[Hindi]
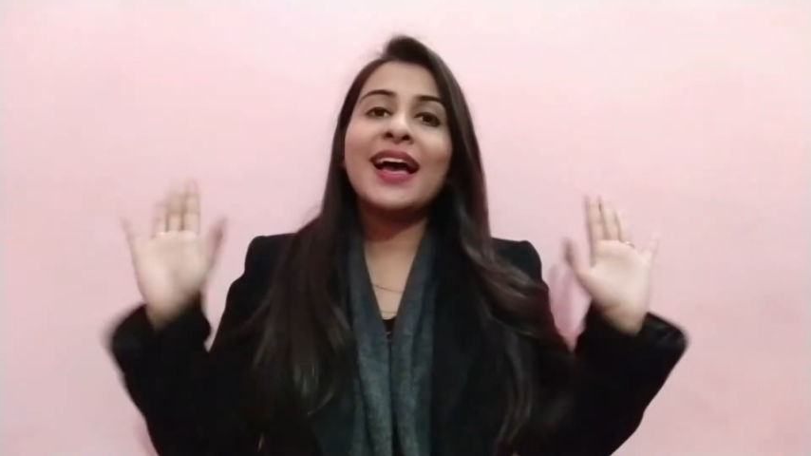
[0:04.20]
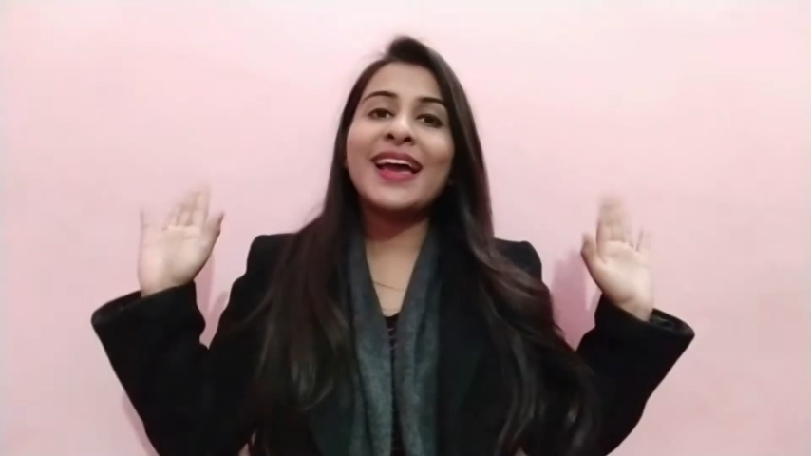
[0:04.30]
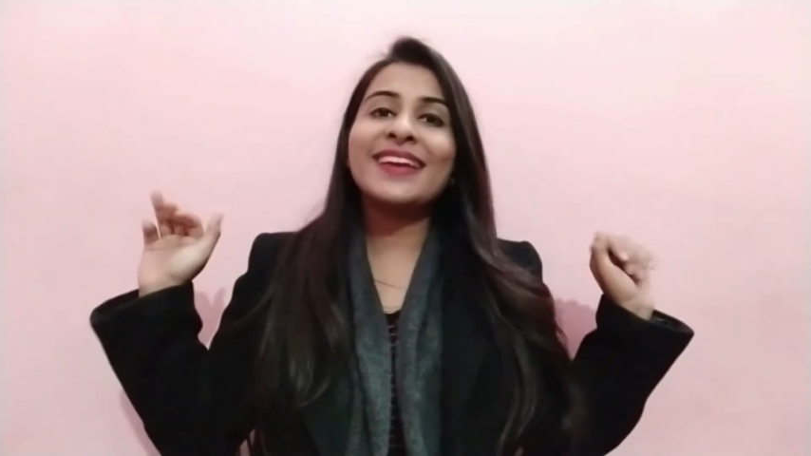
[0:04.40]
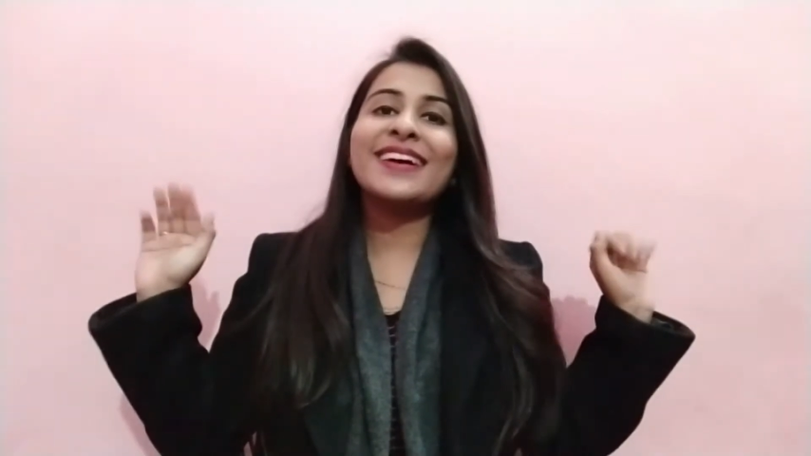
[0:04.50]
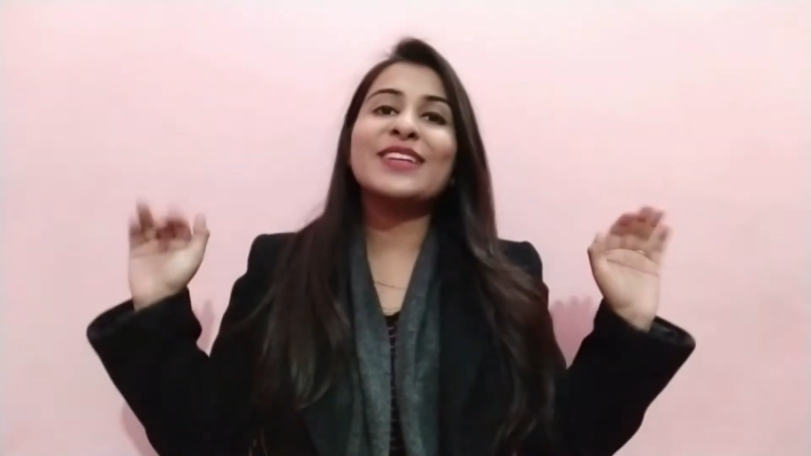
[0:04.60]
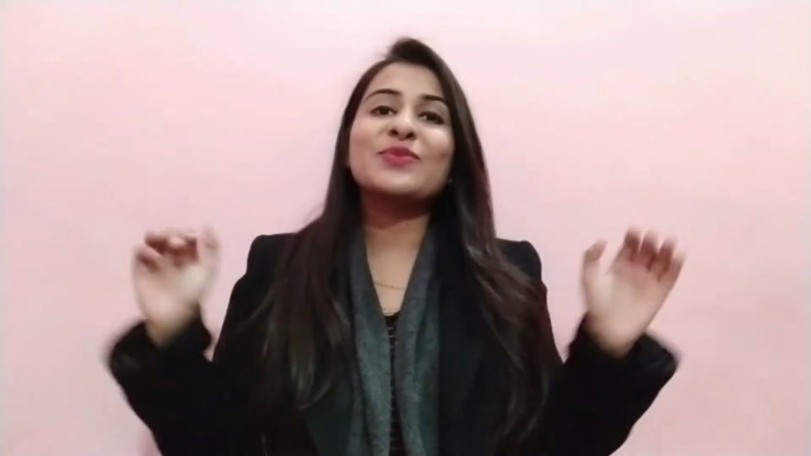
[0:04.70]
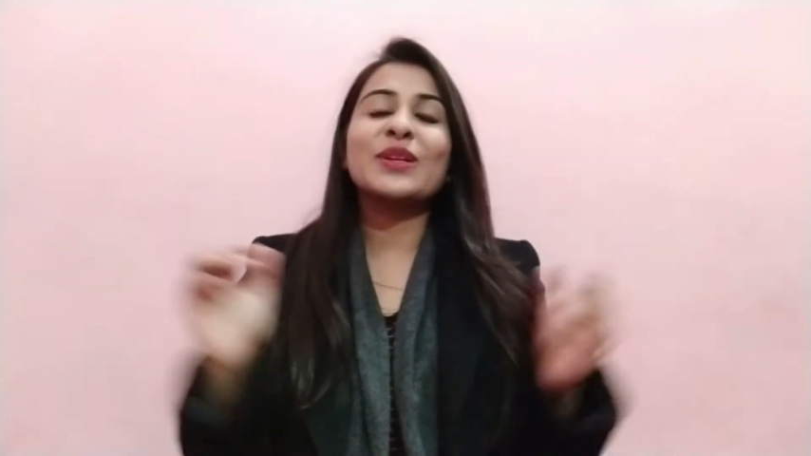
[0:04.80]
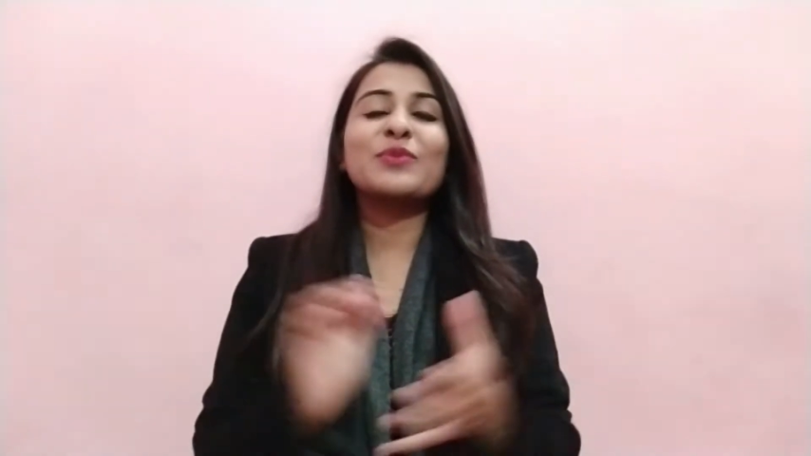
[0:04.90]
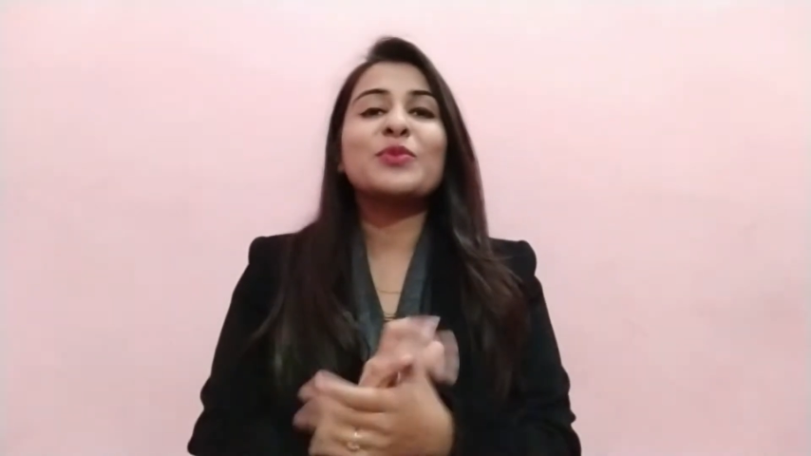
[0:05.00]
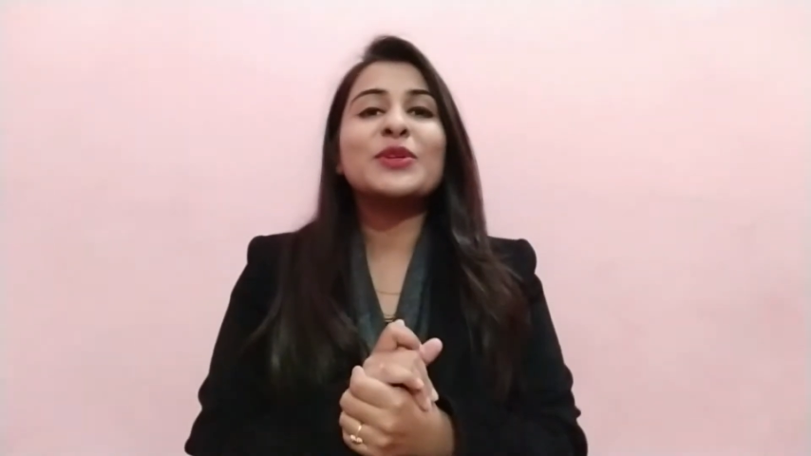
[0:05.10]
हाय गाइस
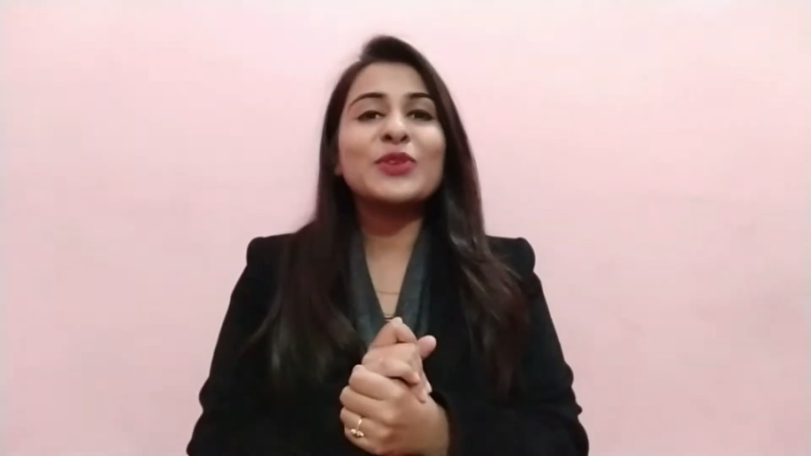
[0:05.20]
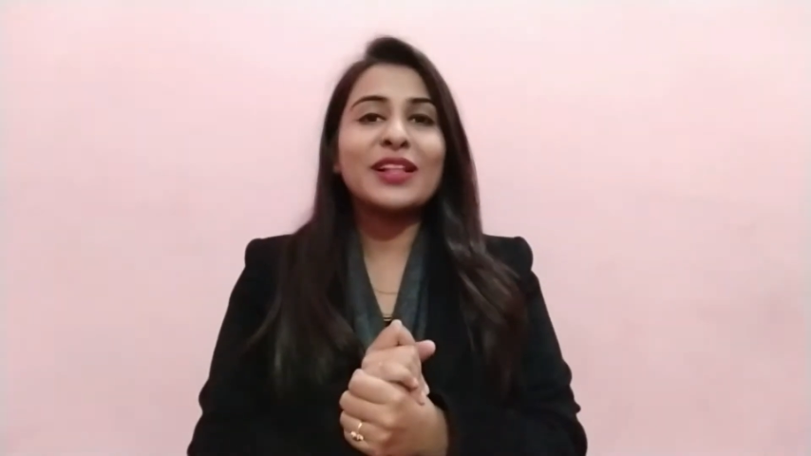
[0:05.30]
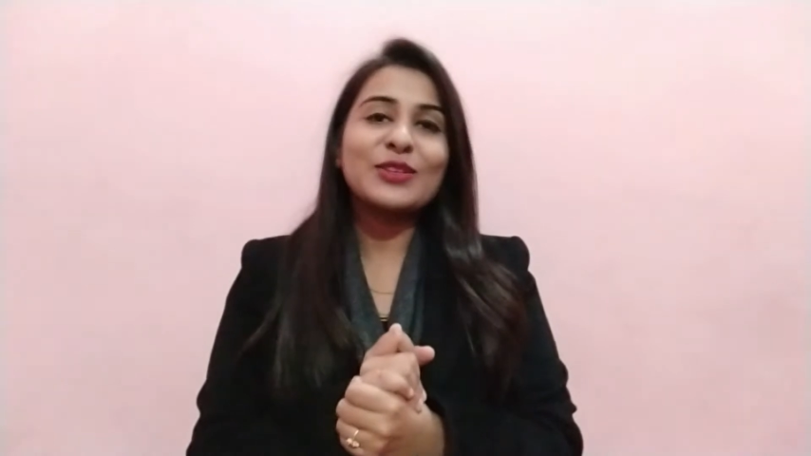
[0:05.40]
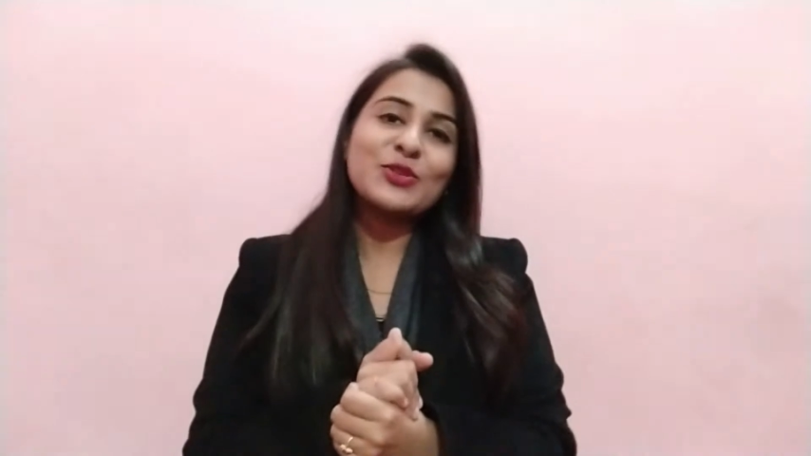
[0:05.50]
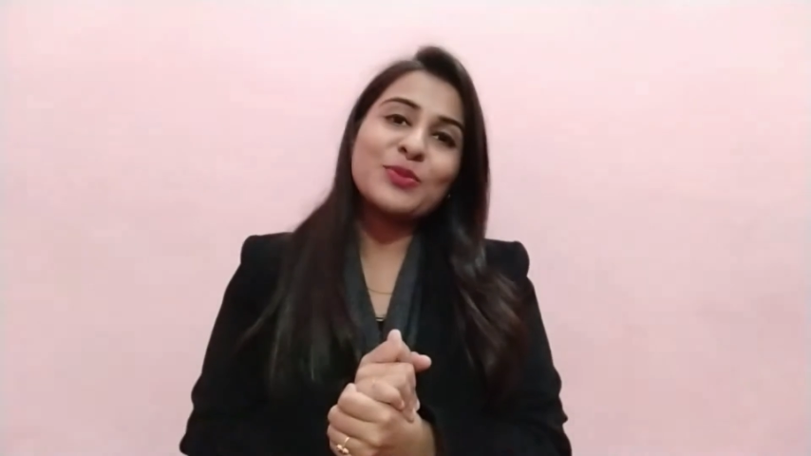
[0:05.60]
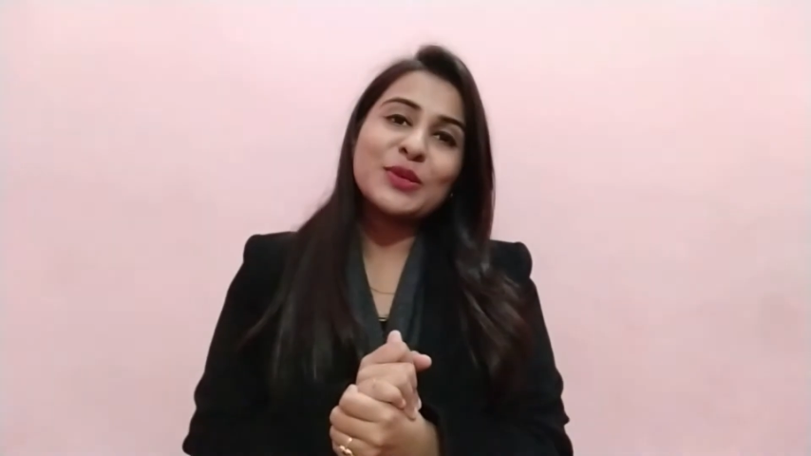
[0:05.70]
वेलकम टू माय चैनल शुभ